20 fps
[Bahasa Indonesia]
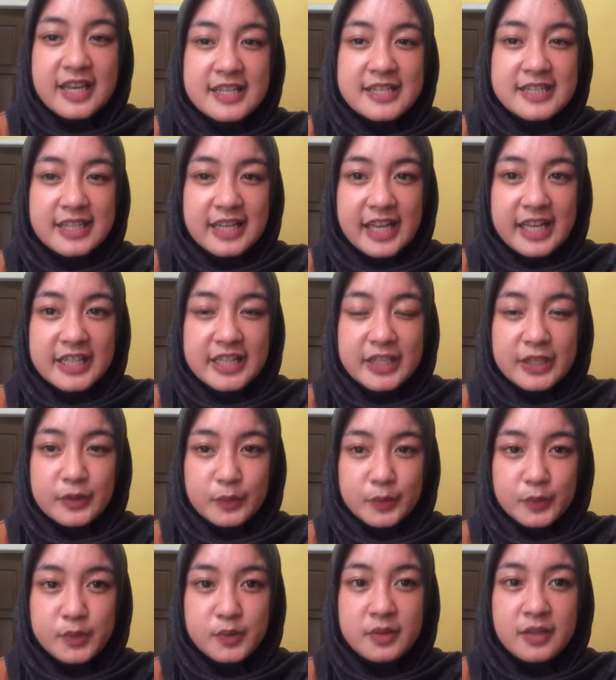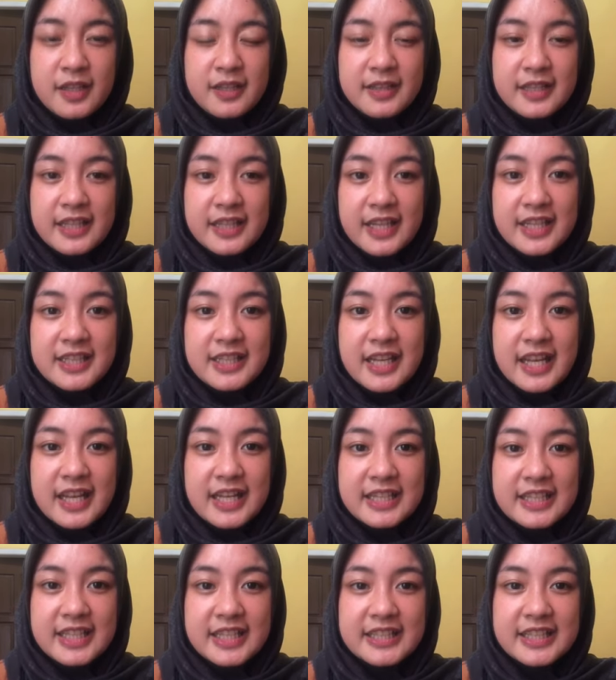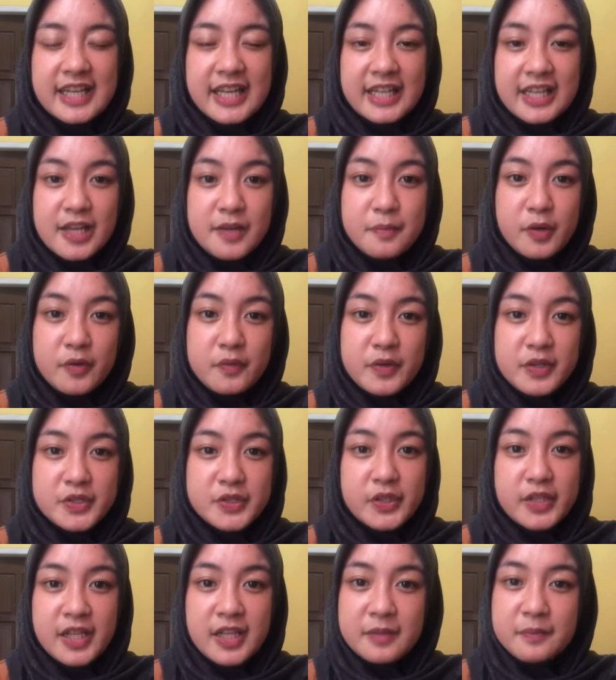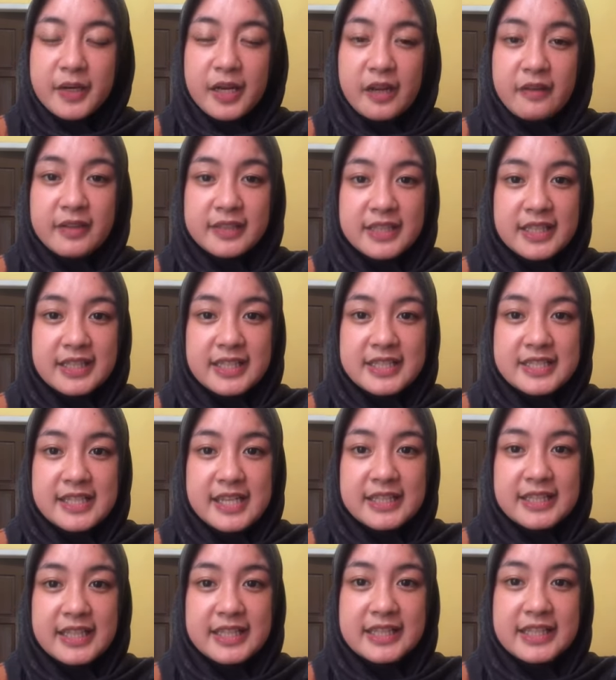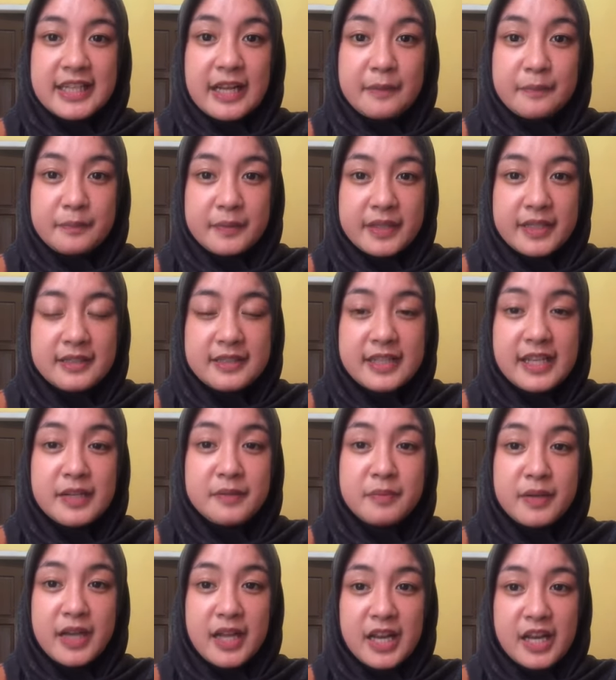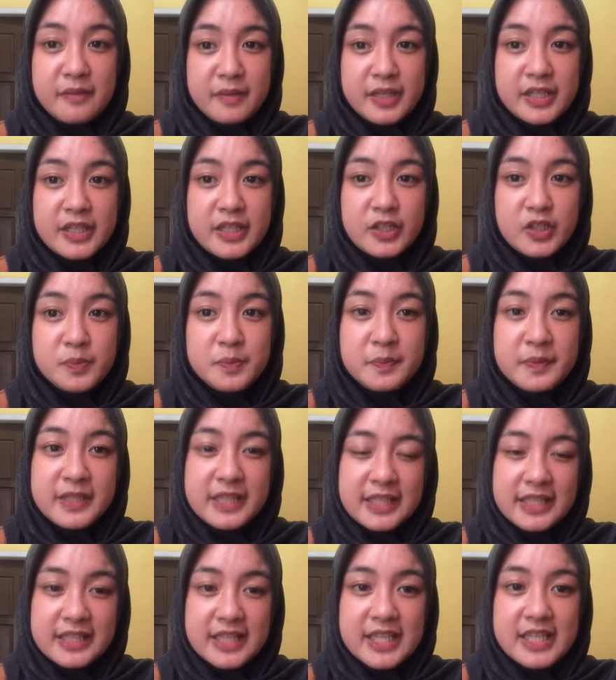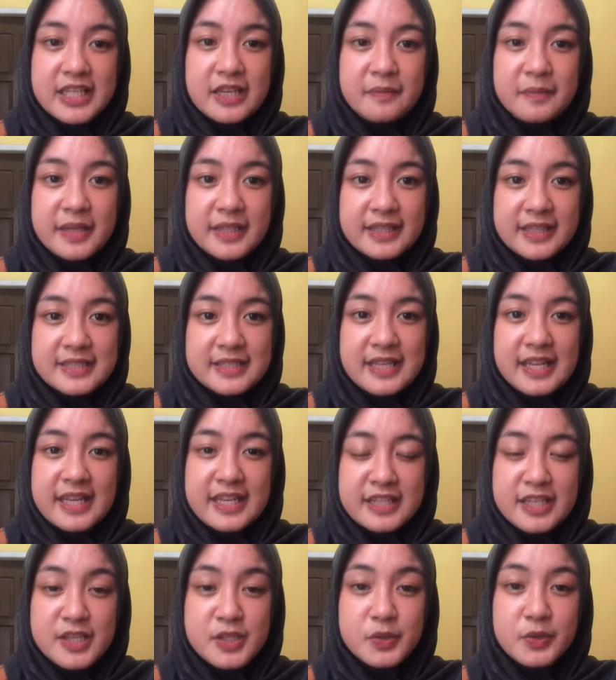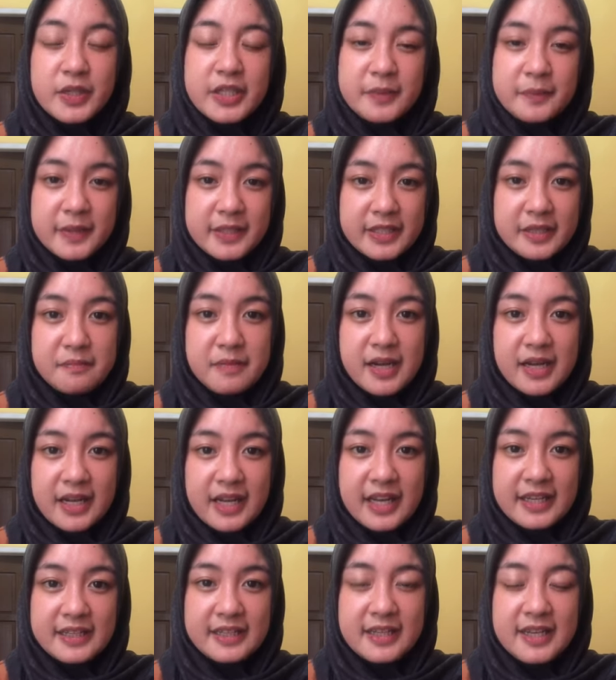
Selain itu, tingkat keahlian tenaga profesional perawatan kesehatan terampil dan pengalaman hidup penderita diabetes lainnya juga dipertimbangkan.